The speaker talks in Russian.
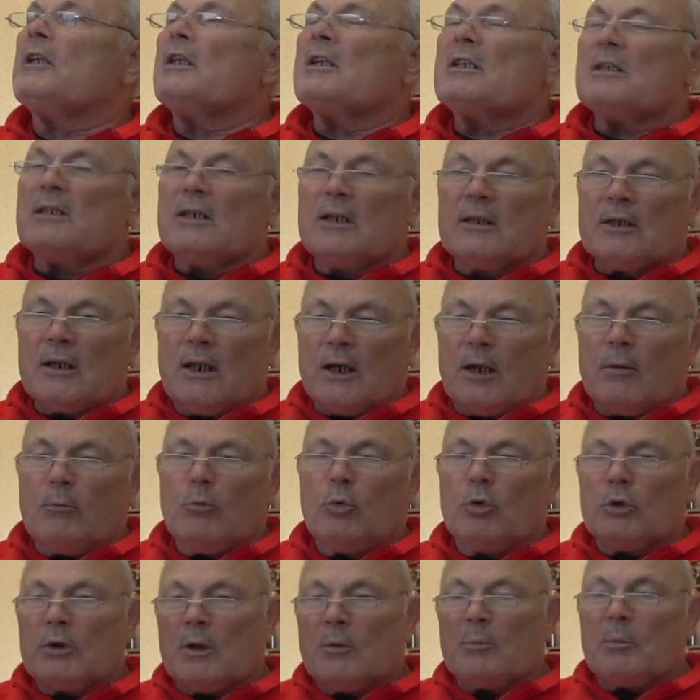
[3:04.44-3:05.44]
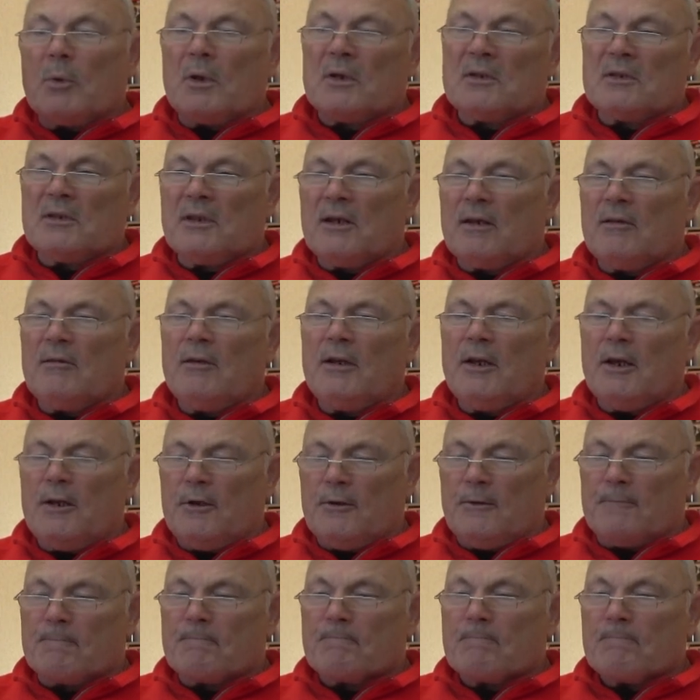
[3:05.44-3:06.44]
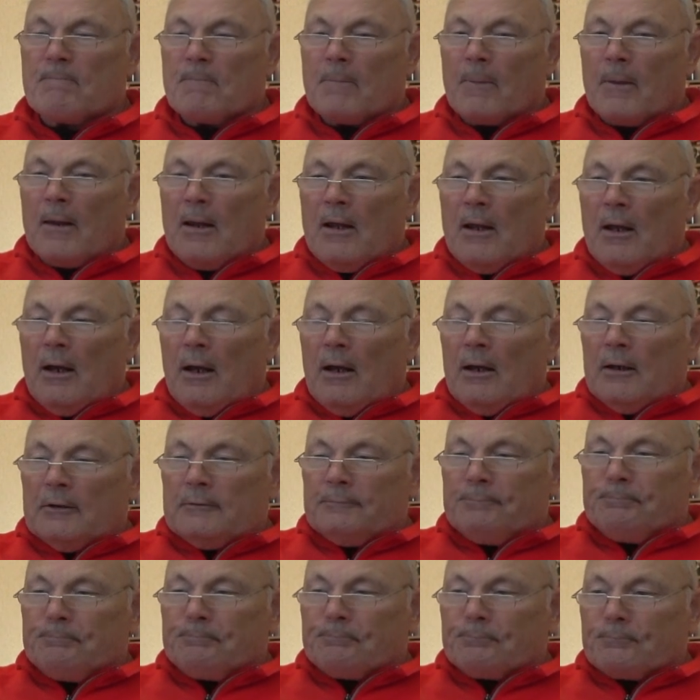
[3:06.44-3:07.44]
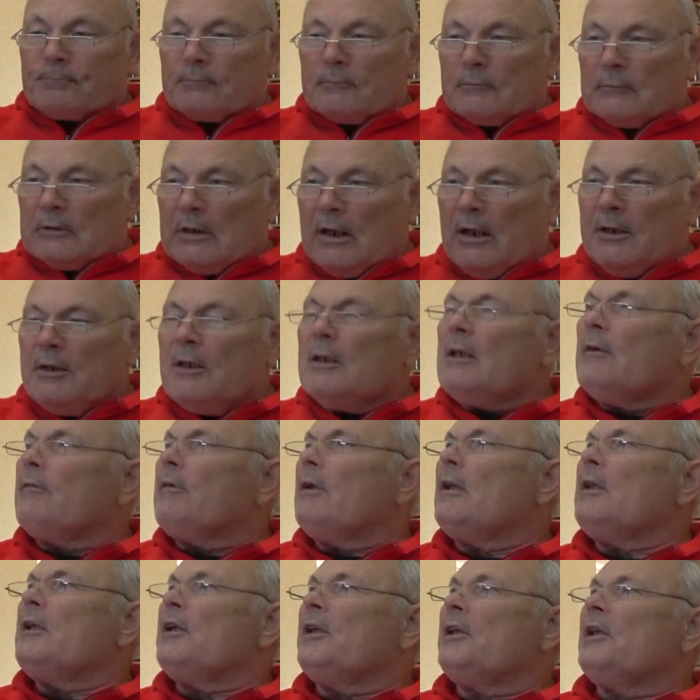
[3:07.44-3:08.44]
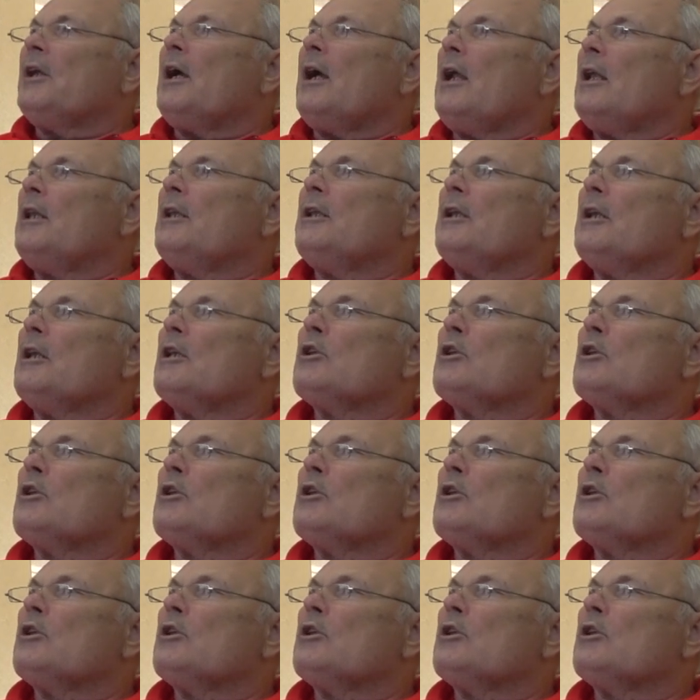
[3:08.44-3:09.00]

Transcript: если это работы по оздоровлению, они давали реальный